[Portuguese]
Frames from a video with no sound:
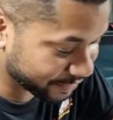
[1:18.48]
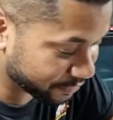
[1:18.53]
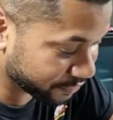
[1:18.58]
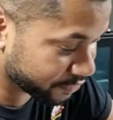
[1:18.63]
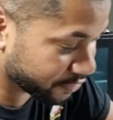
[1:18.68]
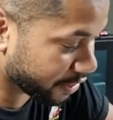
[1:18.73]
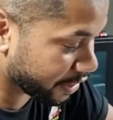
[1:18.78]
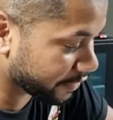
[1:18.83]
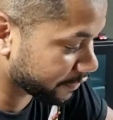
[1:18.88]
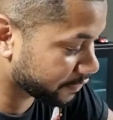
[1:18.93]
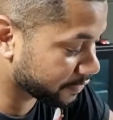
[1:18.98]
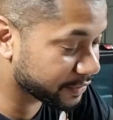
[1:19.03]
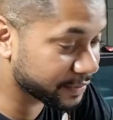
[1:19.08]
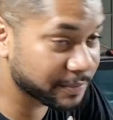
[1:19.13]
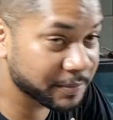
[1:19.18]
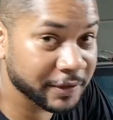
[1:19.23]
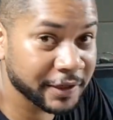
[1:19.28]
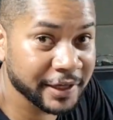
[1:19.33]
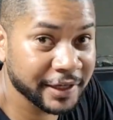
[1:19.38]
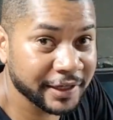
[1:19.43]
é no zóio, viu?
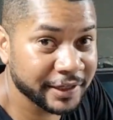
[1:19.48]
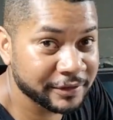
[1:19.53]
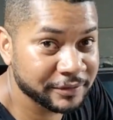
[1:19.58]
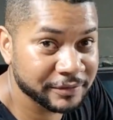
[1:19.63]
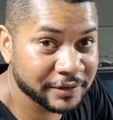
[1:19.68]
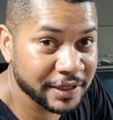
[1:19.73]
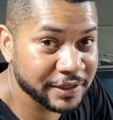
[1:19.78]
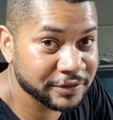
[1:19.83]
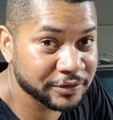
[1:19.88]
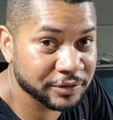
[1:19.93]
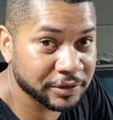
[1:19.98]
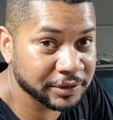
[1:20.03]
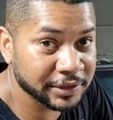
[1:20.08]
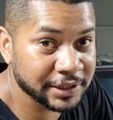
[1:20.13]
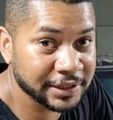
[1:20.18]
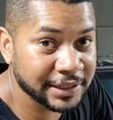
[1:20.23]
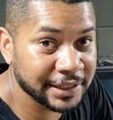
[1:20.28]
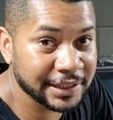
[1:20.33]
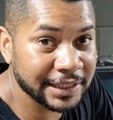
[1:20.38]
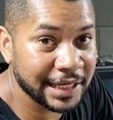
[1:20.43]
Porque não tem sonda,
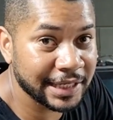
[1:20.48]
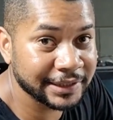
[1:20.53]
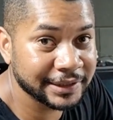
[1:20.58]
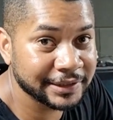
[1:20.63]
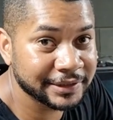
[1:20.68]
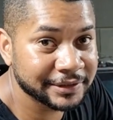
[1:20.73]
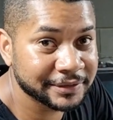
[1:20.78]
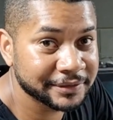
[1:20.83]
não tem nada.